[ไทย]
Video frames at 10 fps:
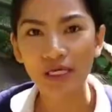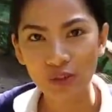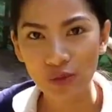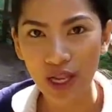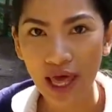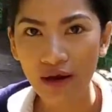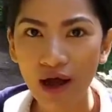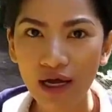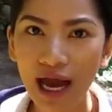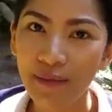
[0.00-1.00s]
ยนชุดแล้วแล้ว
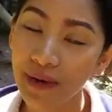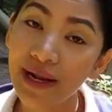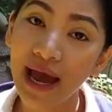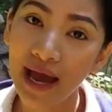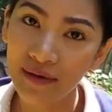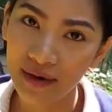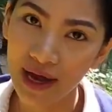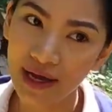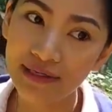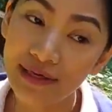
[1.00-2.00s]
อากาศมันหนาวนะ
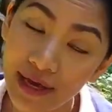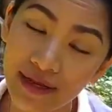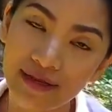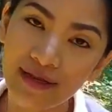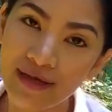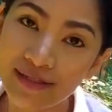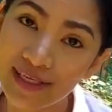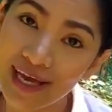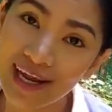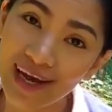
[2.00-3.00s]
คะเย็น
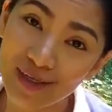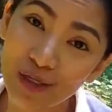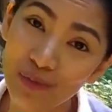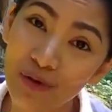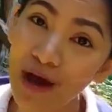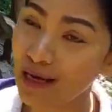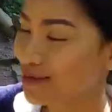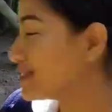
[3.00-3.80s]
เจ๊เลยเอาชุดเมื่อวานมา